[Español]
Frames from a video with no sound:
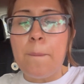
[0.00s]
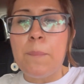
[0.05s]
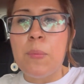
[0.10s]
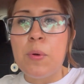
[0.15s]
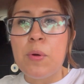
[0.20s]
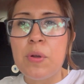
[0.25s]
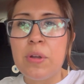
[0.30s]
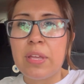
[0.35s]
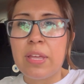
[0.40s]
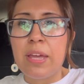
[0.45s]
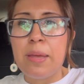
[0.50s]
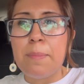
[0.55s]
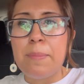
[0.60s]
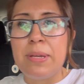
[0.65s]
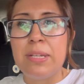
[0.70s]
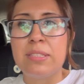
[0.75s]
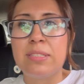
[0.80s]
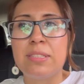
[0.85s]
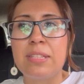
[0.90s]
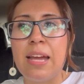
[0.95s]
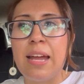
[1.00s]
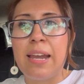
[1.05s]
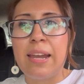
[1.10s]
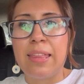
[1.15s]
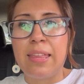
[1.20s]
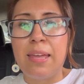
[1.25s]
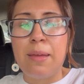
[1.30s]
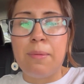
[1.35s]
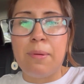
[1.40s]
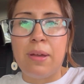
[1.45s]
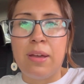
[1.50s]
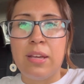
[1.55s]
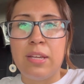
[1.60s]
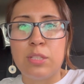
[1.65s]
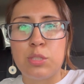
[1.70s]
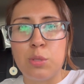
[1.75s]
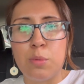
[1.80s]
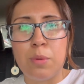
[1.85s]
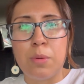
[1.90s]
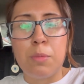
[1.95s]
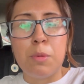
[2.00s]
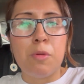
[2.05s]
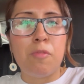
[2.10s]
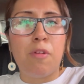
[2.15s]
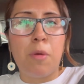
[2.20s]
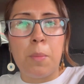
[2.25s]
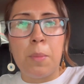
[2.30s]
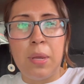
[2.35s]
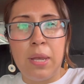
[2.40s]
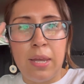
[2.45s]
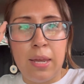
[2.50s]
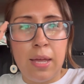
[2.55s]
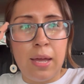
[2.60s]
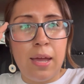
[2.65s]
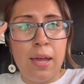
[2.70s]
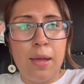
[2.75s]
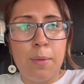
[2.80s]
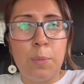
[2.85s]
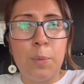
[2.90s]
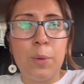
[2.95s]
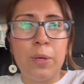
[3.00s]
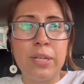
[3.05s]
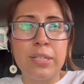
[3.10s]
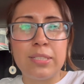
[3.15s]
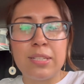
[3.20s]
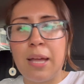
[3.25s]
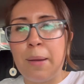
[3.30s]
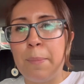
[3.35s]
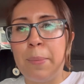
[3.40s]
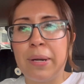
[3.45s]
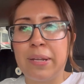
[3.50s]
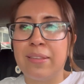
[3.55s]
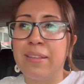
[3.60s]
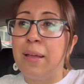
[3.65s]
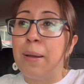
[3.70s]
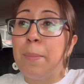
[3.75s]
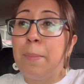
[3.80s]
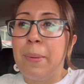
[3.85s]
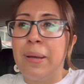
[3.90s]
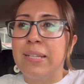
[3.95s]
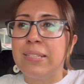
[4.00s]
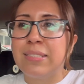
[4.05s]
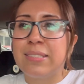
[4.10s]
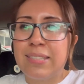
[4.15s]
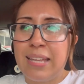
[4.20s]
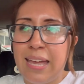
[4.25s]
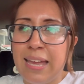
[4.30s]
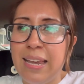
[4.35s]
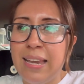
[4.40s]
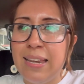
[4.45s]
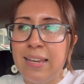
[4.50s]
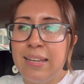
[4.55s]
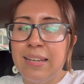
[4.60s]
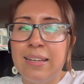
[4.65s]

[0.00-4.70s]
Porque más tarde va a subir mi familia pues a partir del pastel.